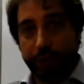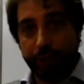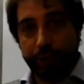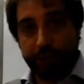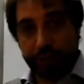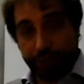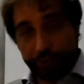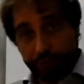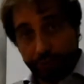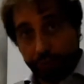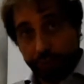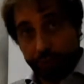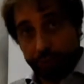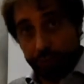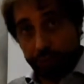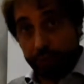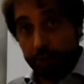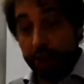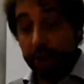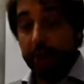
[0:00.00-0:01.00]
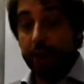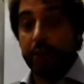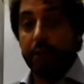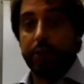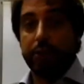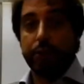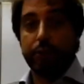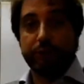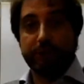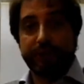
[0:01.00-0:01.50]
tutta sotto,
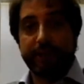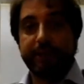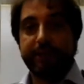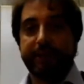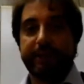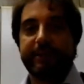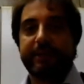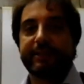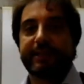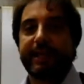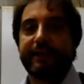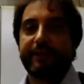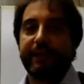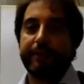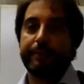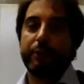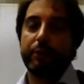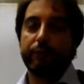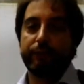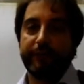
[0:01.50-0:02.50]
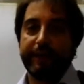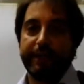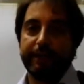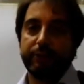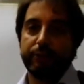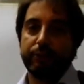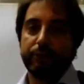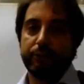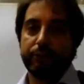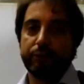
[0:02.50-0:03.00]
nonostante gli scavi che abbiamo
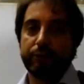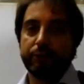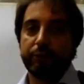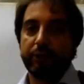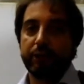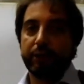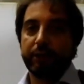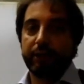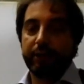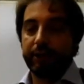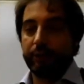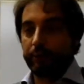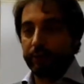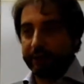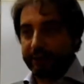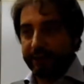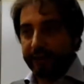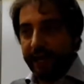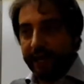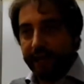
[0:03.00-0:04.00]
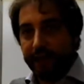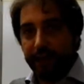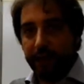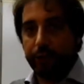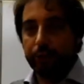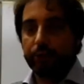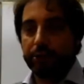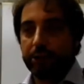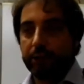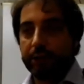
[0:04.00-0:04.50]
fatto in questi anni
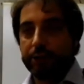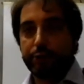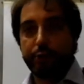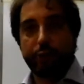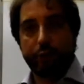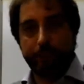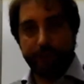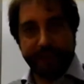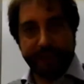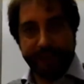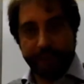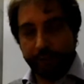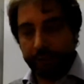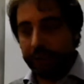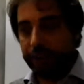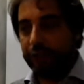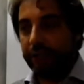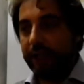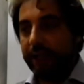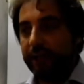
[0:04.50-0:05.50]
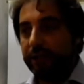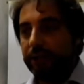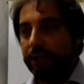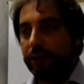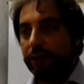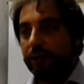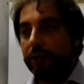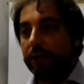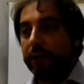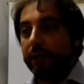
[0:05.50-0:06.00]
in continuazione ormai da un
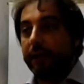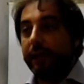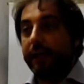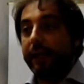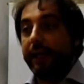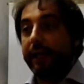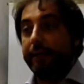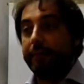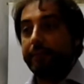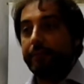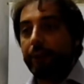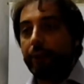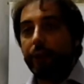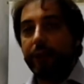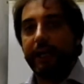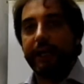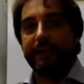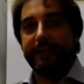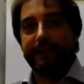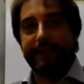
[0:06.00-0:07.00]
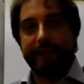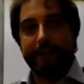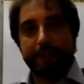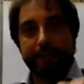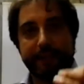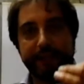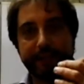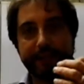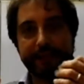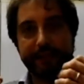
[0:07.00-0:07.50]
decennio sì. e poi è
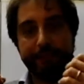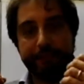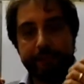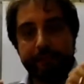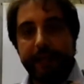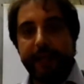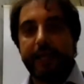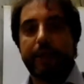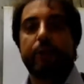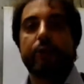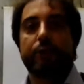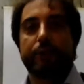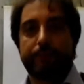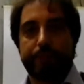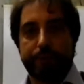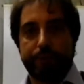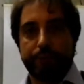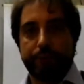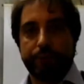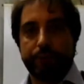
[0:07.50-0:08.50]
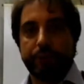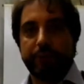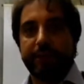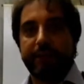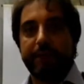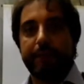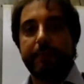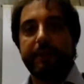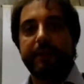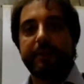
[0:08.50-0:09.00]
talmente bello il posto, è
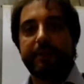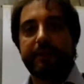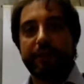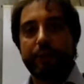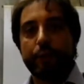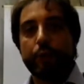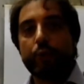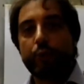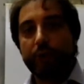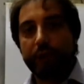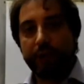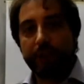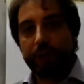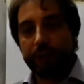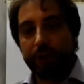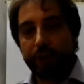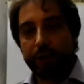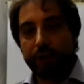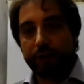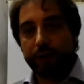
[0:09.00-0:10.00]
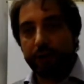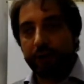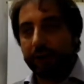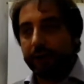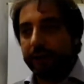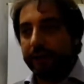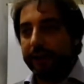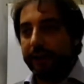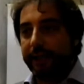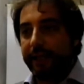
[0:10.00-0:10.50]
talmente unico
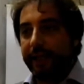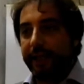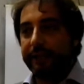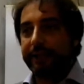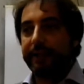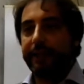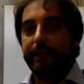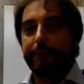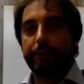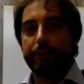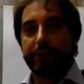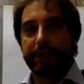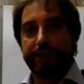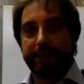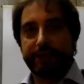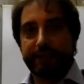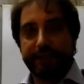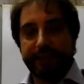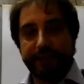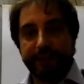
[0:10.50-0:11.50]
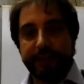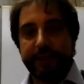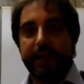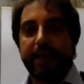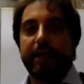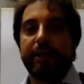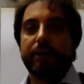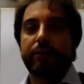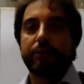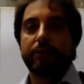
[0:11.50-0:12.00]
che ha delle
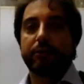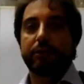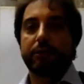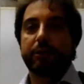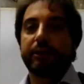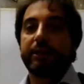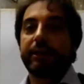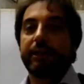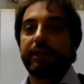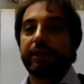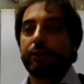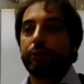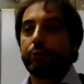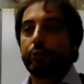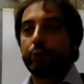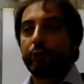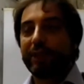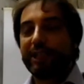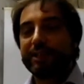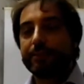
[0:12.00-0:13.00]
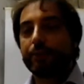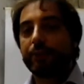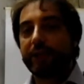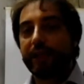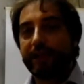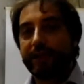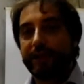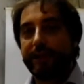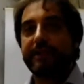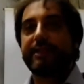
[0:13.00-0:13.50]
potenzialità di turismo
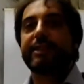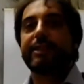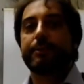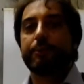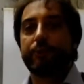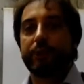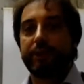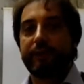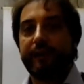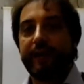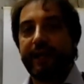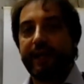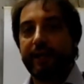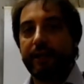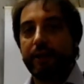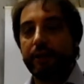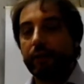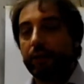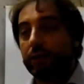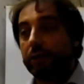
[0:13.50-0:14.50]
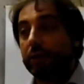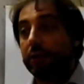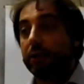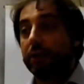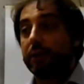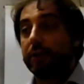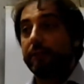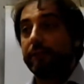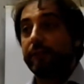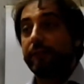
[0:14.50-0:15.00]
di altissimo livello
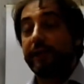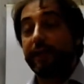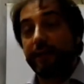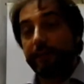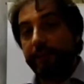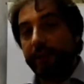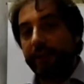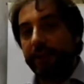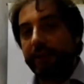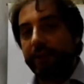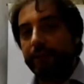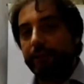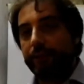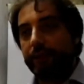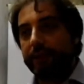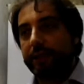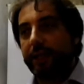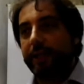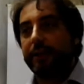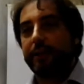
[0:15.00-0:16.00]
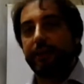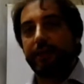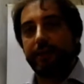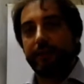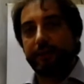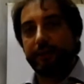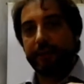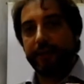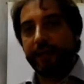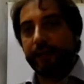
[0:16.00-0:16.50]
veramente importanti,
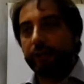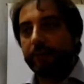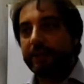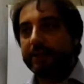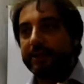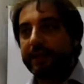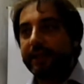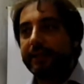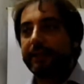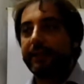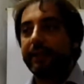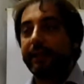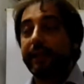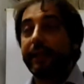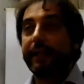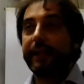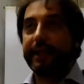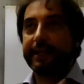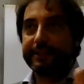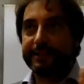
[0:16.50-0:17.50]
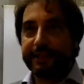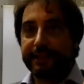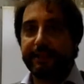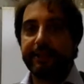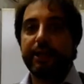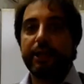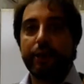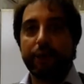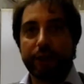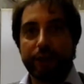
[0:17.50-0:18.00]
tenendo presente che grazie a
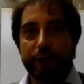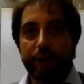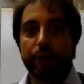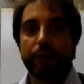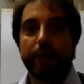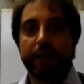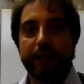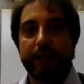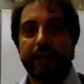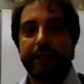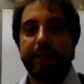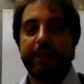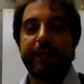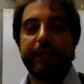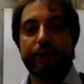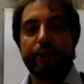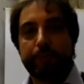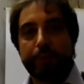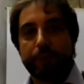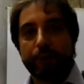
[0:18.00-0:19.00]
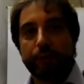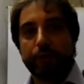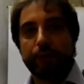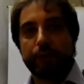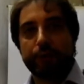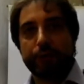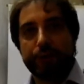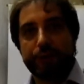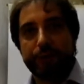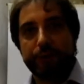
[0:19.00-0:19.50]
Dio ancora
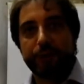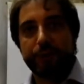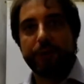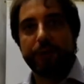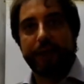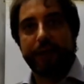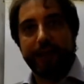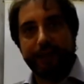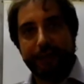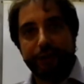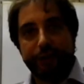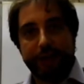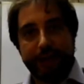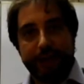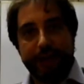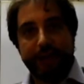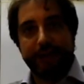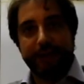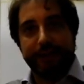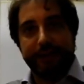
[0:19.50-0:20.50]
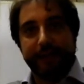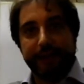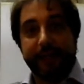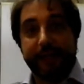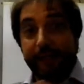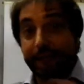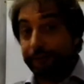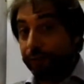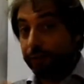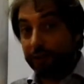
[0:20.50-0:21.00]
l'aeroporto funziona e c'ha, sì.
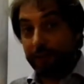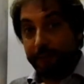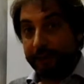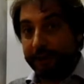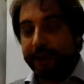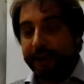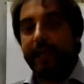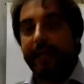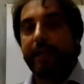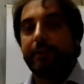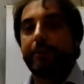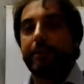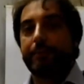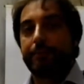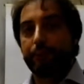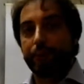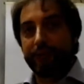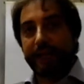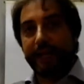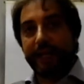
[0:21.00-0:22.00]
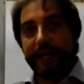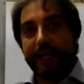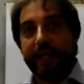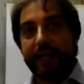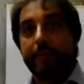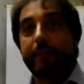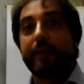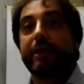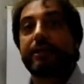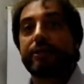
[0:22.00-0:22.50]
che è fondamentale per Questo portare,
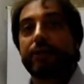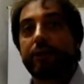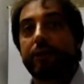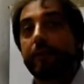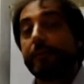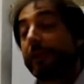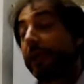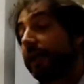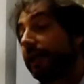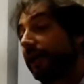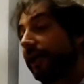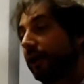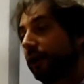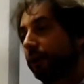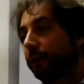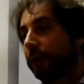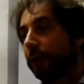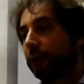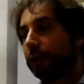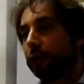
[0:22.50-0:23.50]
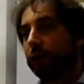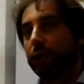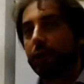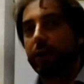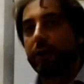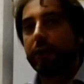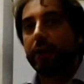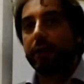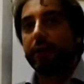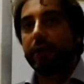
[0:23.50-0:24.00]
fondamentale le, per portare le, persone